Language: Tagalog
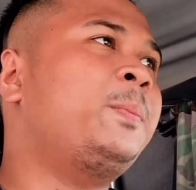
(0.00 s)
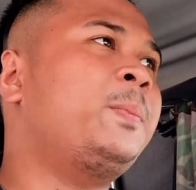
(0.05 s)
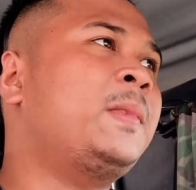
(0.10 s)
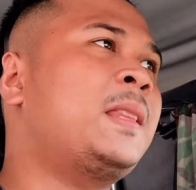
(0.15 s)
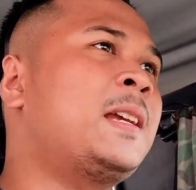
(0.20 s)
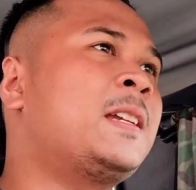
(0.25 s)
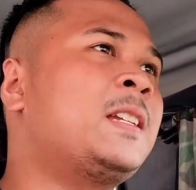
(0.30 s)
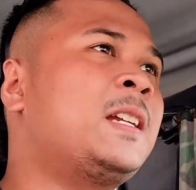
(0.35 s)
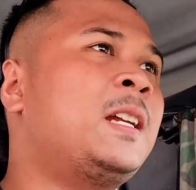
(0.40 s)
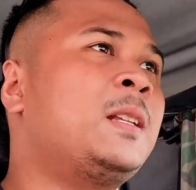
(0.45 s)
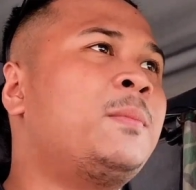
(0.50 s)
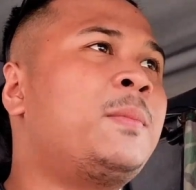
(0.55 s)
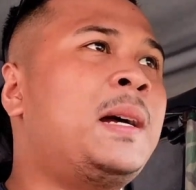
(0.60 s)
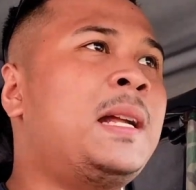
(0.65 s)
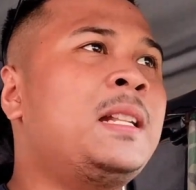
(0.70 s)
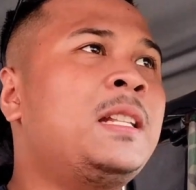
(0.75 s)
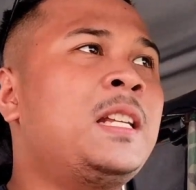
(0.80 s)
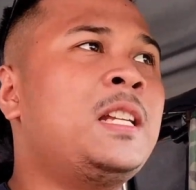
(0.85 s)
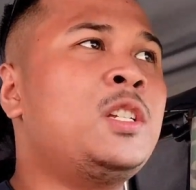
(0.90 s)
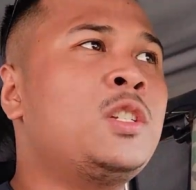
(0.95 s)
nasa
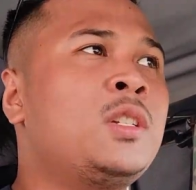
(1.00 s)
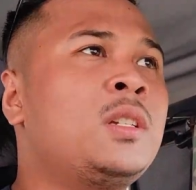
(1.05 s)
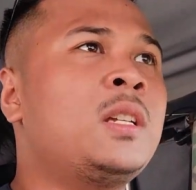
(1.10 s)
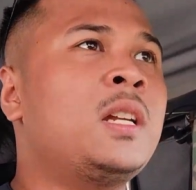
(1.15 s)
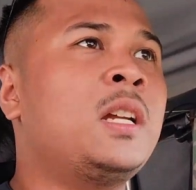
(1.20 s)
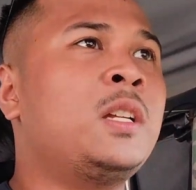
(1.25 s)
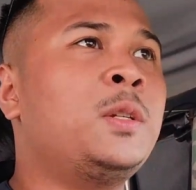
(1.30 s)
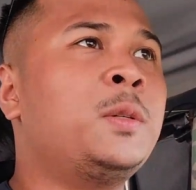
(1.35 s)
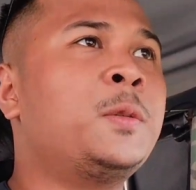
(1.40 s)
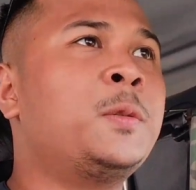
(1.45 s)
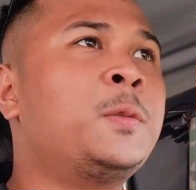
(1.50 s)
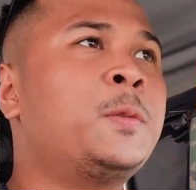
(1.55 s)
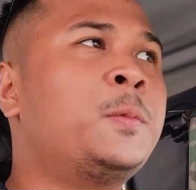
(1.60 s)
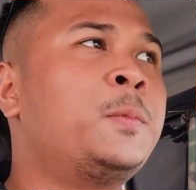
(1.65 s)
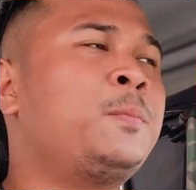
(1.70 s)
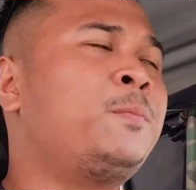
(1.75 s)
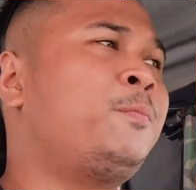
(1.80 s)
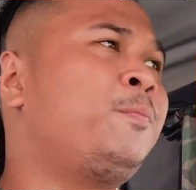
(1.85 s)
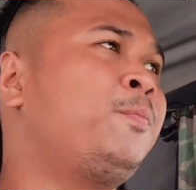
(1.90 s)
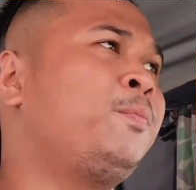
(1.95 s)
advantage niya
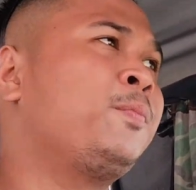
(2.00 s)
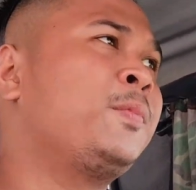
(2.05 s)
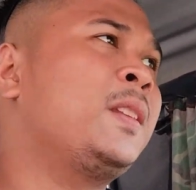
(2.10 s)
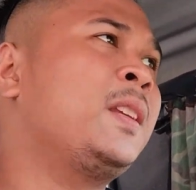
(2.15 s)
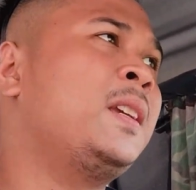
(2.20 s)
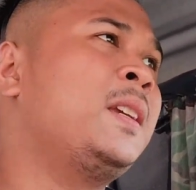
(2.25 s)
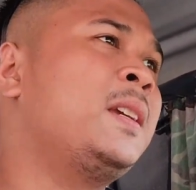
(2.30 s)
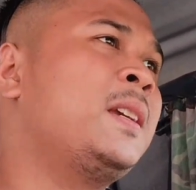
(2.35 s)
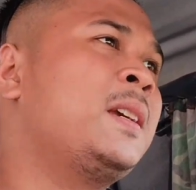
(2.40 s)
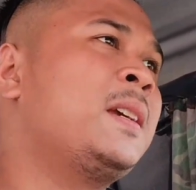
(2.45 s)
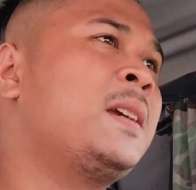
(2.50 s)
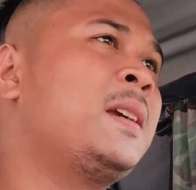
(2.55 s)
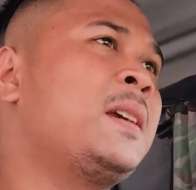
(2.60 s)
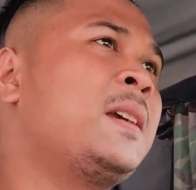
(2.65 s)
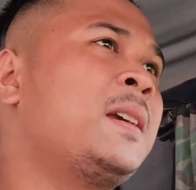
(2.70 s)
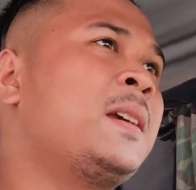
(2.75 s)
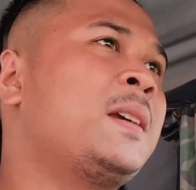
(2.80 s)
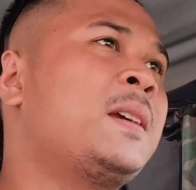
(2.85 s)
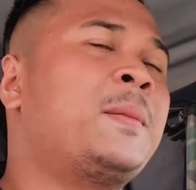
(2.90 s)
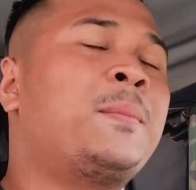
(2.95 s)
yung
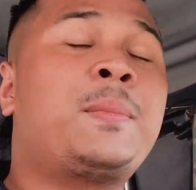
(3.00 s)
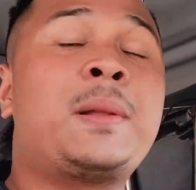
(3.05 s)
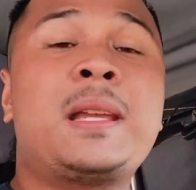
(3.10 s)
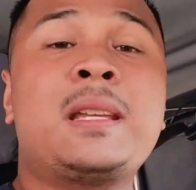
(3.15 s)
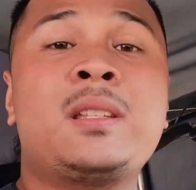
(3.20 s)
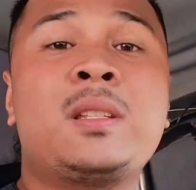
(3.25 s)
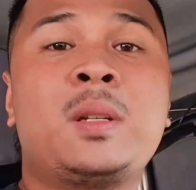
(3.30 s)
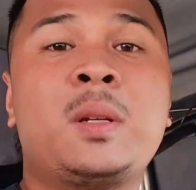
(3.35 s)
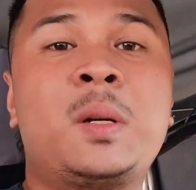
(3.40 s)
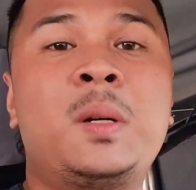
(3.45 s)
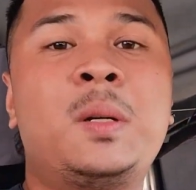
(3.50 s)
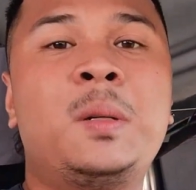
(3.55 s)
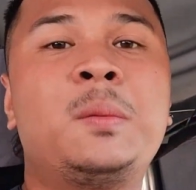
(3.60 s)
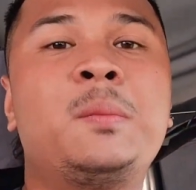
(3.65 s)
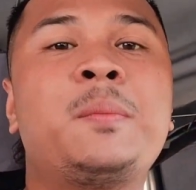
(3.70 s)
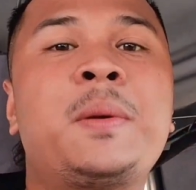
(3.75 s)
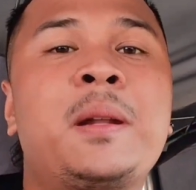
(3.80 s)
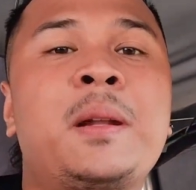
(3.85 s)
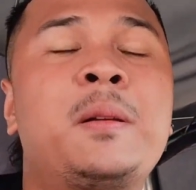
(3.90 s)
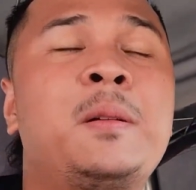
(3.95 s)
presko.
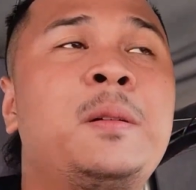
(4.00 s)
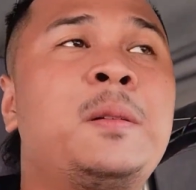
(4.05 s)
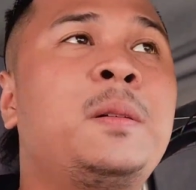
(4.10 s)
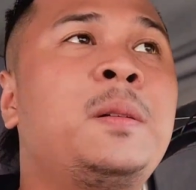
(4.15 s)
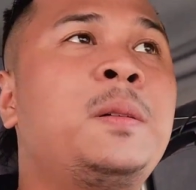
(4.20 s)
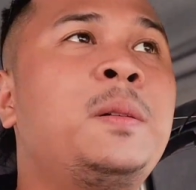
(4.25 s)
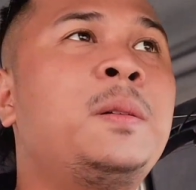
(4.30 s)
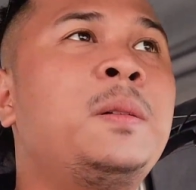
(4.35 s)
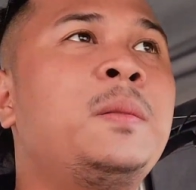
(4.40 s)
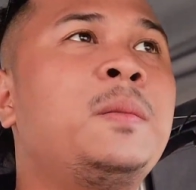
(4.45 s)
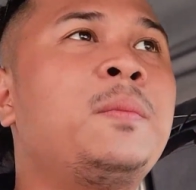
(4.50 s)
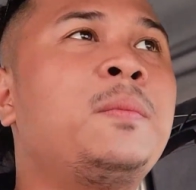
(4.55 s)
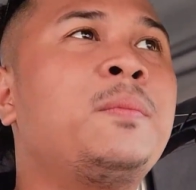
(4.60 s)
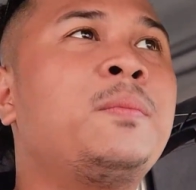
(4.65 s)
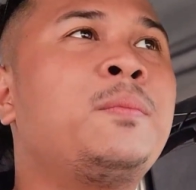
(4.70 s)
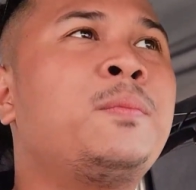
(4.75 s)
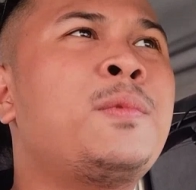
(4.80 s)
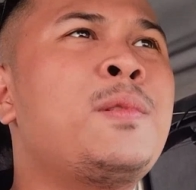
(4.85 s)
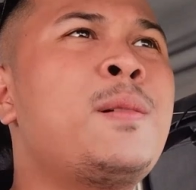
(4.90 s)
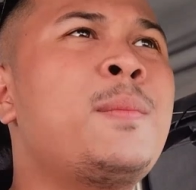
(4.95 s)
Pero
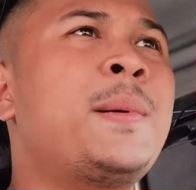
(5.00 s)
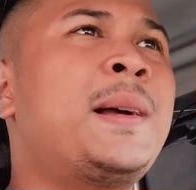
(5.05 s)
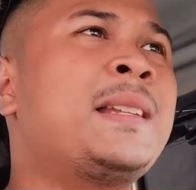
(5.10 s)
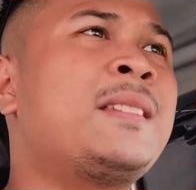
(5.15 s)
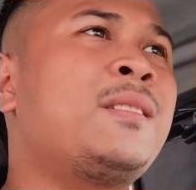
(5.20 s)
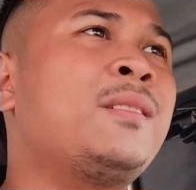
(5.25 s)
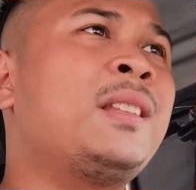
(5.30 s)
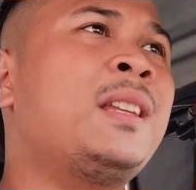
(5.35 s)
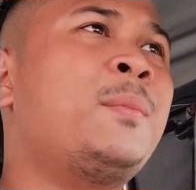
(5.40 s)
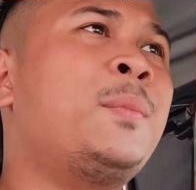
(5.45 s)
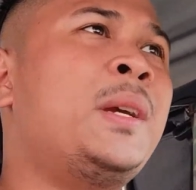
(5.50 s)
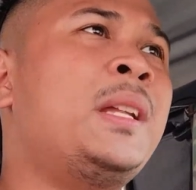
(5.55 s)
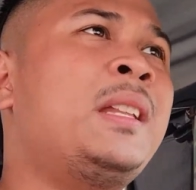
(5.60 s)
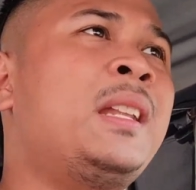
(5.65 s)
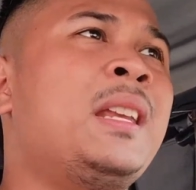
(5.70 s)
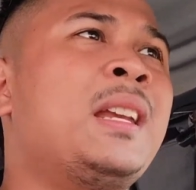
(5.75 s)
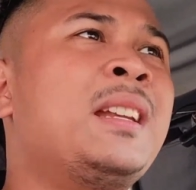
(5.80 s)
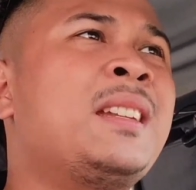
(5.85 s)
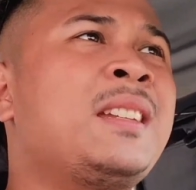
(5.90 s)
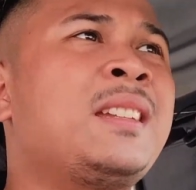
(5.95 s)
pumapasok din,
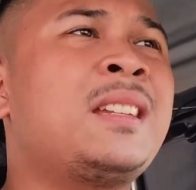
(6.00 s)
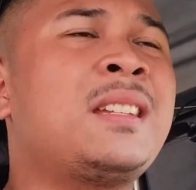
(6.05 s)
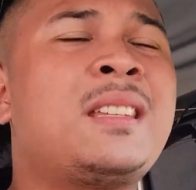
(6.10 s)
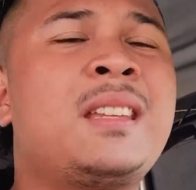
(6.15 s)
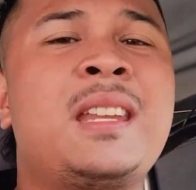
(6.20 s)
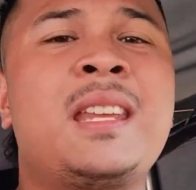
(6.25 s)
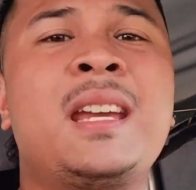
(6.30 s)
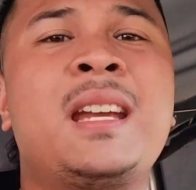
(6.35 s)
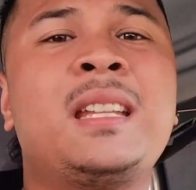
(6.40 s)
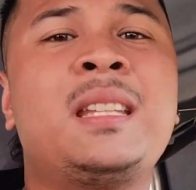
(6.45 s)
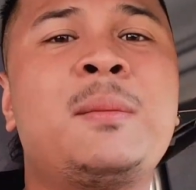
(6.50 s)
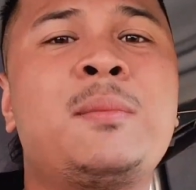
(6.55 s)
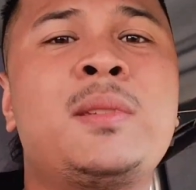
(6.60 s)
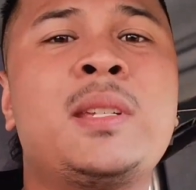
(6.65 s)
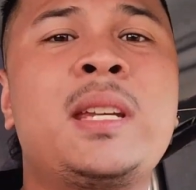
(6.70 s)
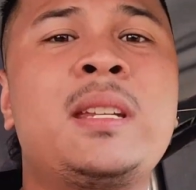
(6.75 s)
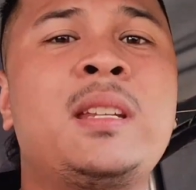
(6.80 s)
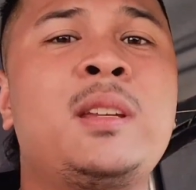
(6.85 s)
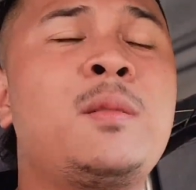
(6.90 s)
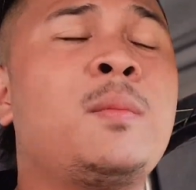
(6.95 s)
pwede rin kasi siya sa negative
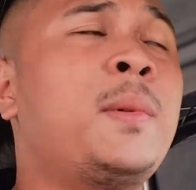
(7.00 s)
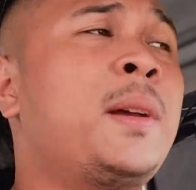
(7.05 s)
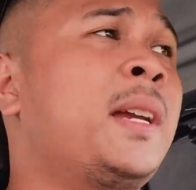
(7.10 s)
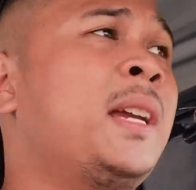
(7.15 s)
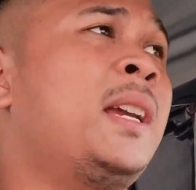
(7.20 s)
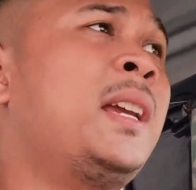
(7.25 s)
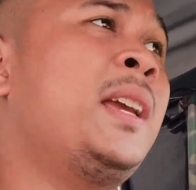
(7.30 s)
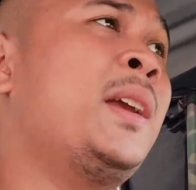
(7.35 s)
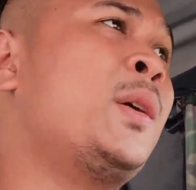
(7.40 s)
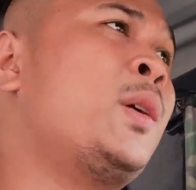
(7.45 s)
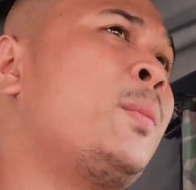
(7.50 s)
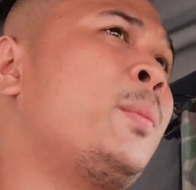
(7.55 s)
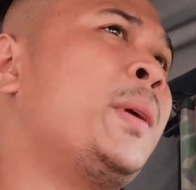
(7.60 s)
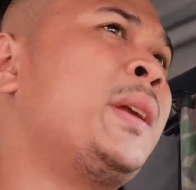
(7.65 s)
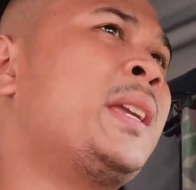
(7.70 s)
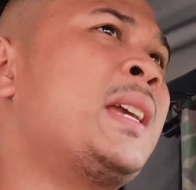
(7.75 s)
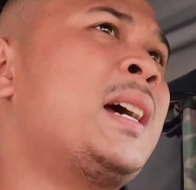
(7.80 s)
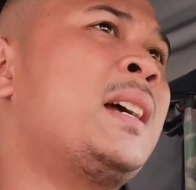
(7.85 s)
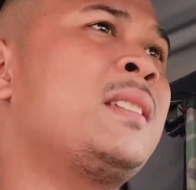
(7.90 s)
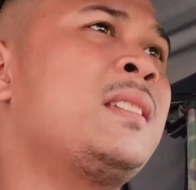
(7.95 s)
side eh, yung pagiging
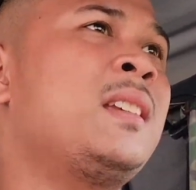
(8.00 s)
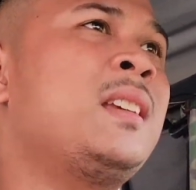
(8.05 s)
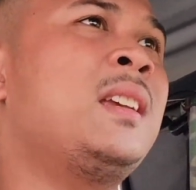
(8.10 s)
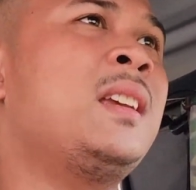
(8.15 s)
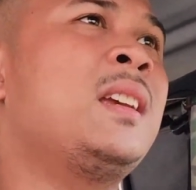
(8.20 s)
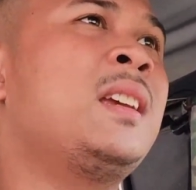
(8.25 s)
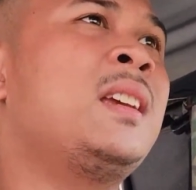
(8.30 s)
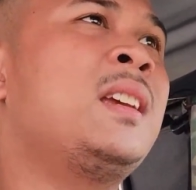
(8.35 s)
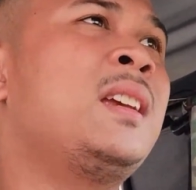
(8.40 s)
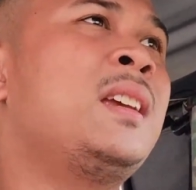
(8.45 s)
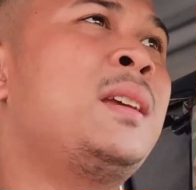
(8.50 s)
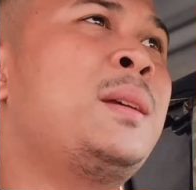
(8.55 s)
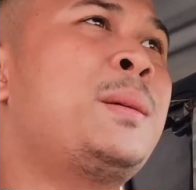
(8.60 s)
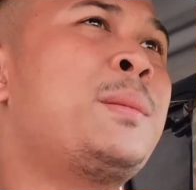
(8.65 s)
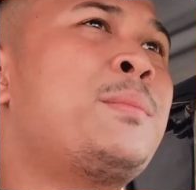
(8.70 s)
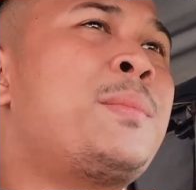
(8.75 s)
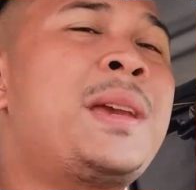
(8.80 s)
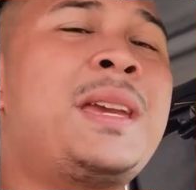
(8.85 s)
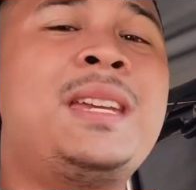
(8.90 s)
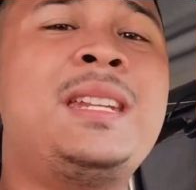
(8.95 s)
open niya kasi
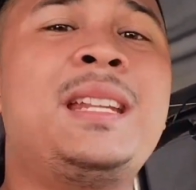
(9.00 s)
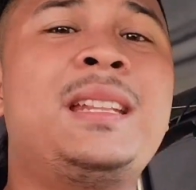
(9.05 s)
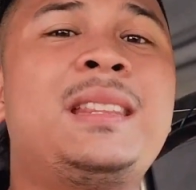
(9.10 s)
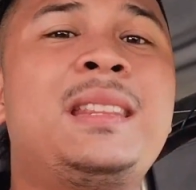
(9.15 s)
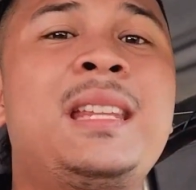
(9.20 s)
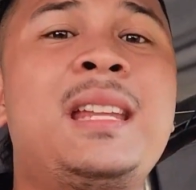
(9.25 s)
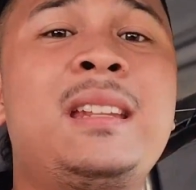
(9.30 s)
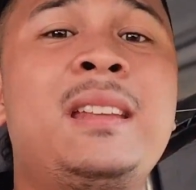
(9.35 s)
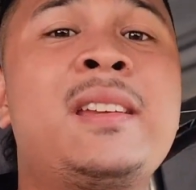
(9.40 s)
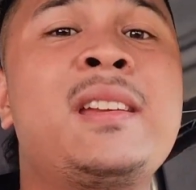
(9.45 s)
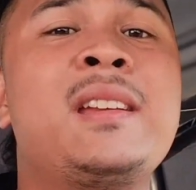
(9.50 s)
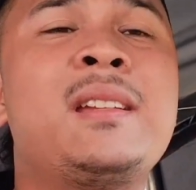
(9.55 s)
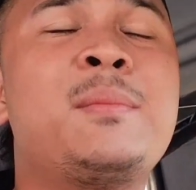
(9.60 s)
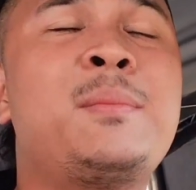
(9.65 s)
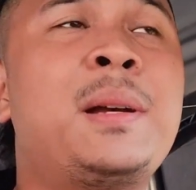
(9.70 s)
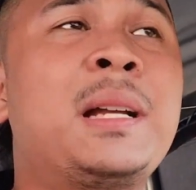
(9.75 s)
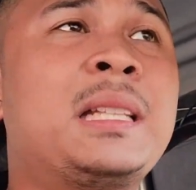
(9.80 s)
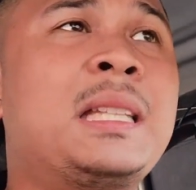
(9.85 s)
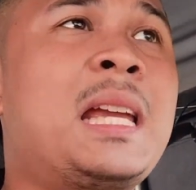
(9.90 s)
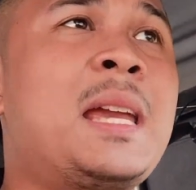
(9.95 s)
mainit din eh. Pag